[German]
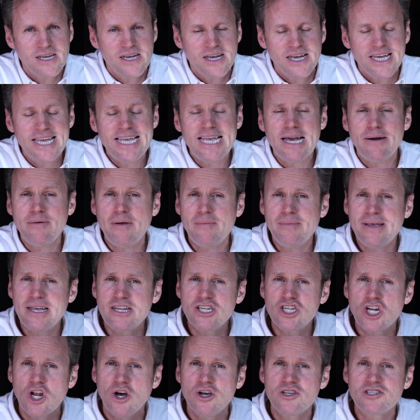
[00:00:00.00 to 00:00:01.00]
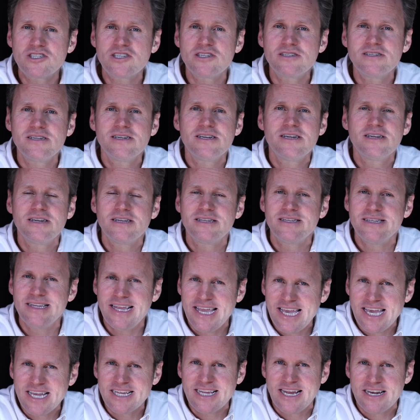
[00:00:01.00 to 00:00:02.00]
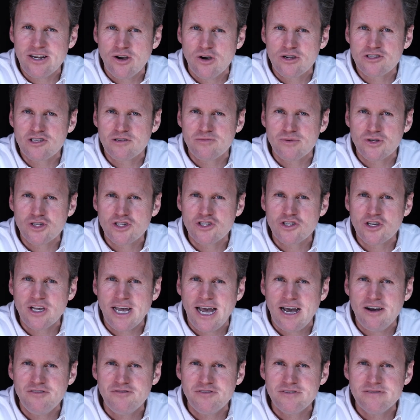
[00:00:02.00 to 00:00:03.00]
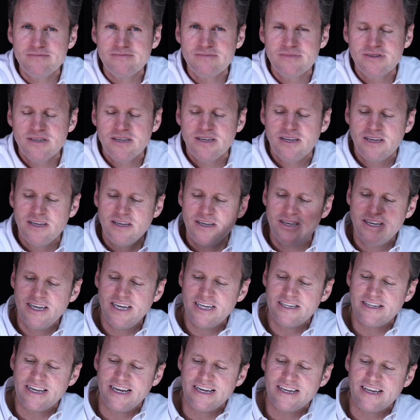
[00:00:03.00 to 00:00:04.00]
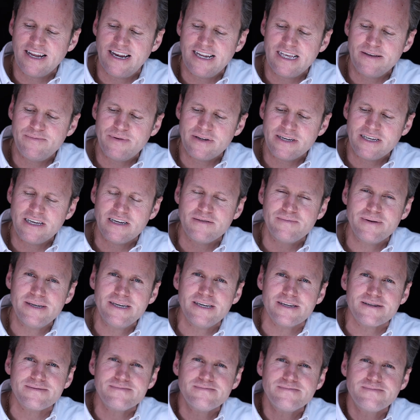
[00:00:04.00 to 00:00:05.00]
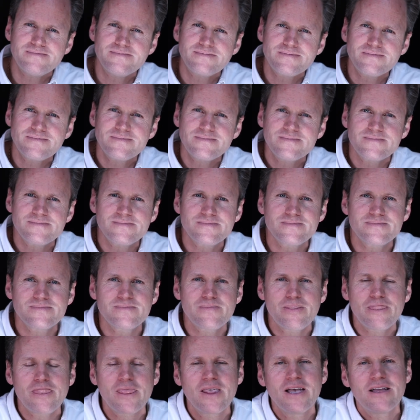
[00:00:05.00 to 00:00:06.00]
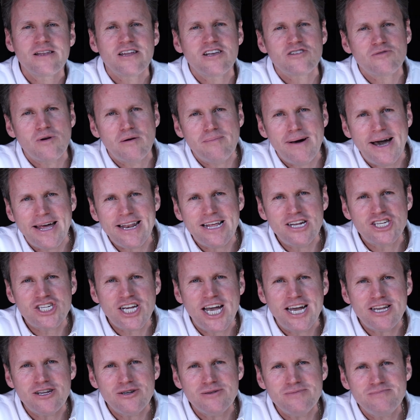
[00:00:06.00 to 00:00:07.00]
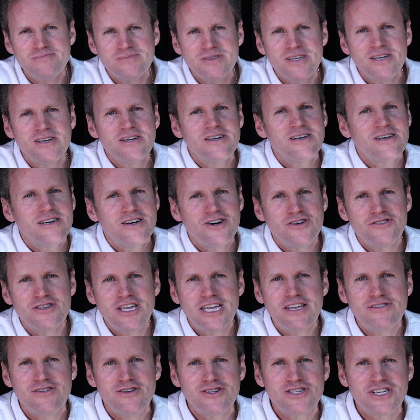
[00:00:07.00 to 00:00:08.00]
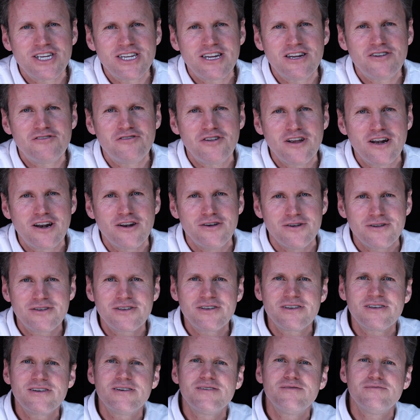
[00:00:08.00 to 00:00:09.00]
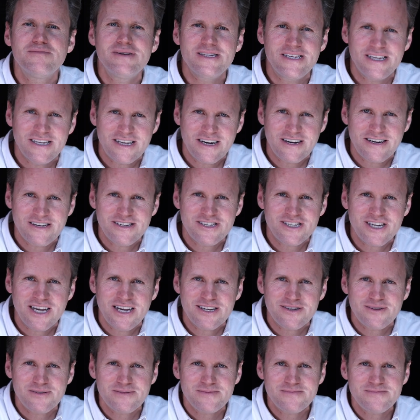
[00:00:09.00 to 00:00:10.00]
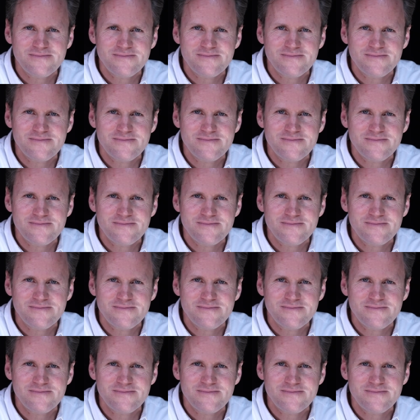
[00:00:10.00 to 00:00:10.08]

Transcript: Ich habe mich entschlossen, nicht einen busch zu kaufen. Ich trinke lieber ihr Bier. Das war meine Entscheidung und ich wünsche Ihnen viel Glück mit ihrer Entscheidung.